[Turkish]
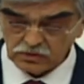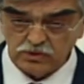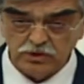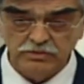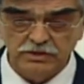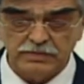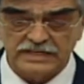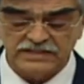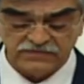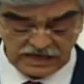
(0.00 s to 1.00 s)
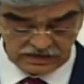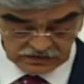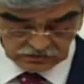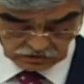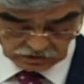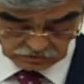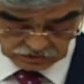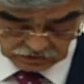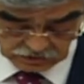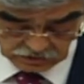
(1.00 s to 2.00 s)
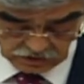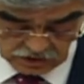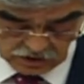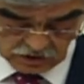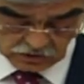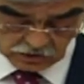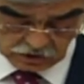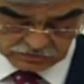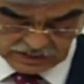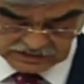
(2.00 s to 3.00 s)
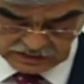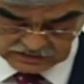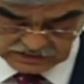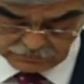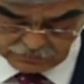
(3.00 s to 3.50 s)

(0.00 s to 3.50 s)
kurumu pasif hale düşürmüştür. Kurumda çalışan